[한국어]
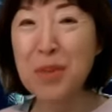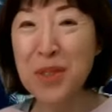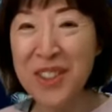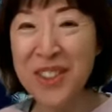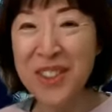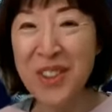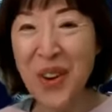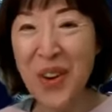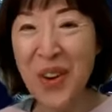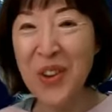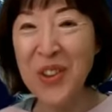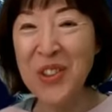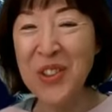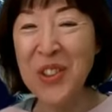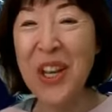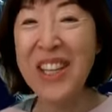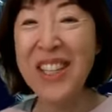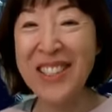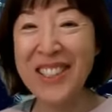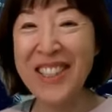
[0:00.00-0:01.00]

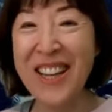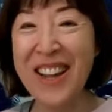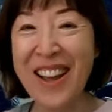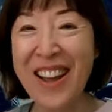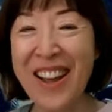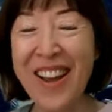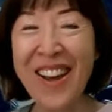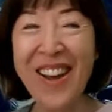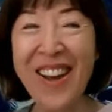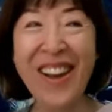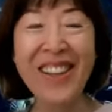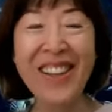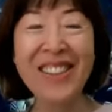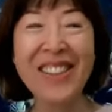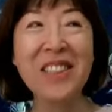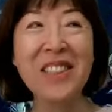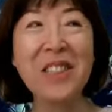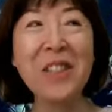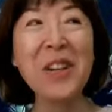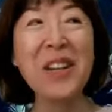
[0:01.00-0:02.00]
이분도
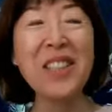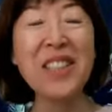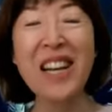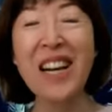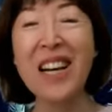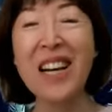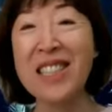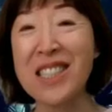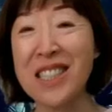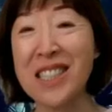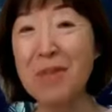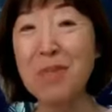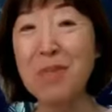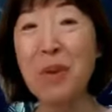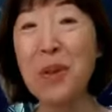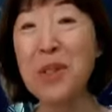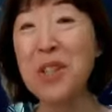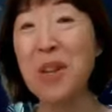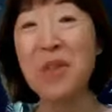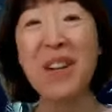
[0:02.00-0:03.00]
최근에 그리고 그러니까 제가
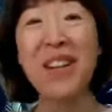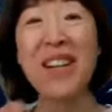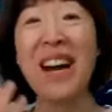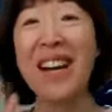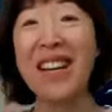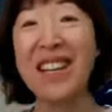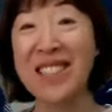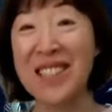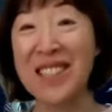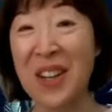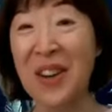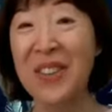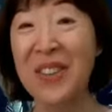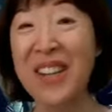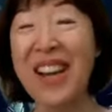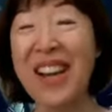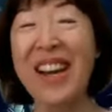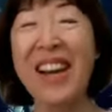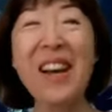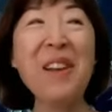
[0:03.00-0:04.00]
그 심포지엄에 가기
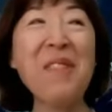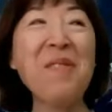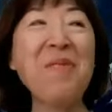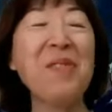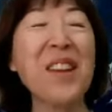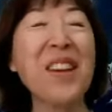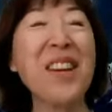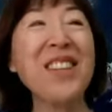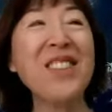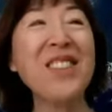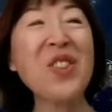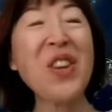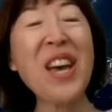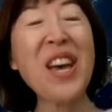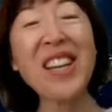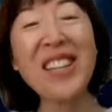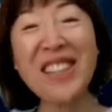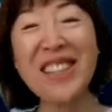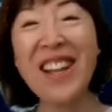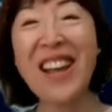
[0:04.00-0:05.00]
전에
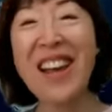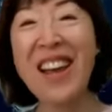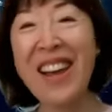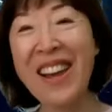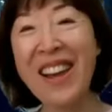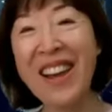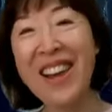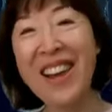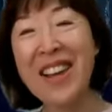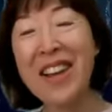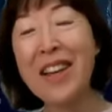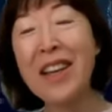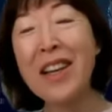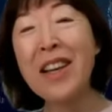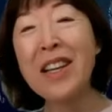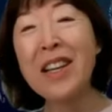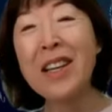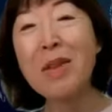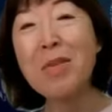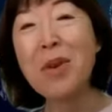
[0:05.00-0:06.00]
최근에
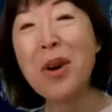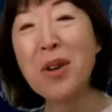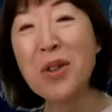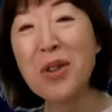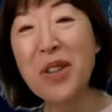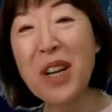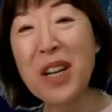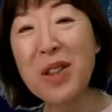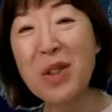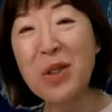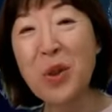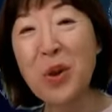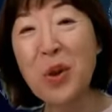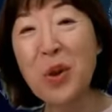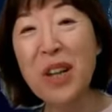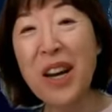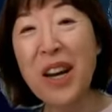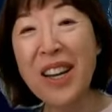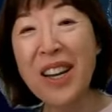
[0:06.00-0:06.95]
임영웅의